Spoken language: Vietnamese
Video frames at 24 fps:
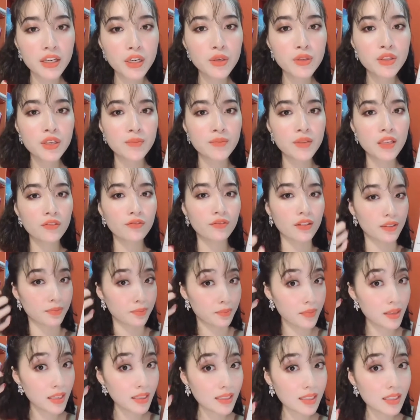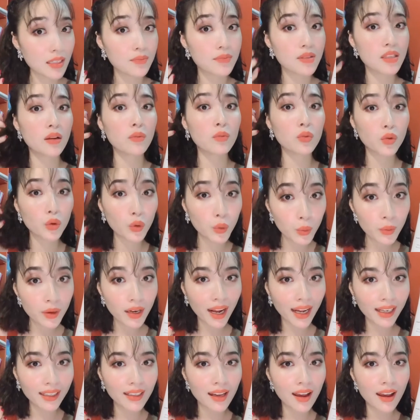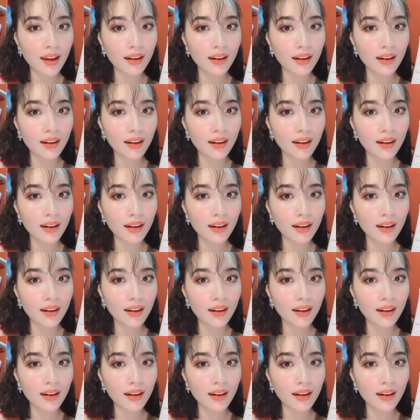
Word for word: niu chăm sóc và biết chăm sóc đúng cách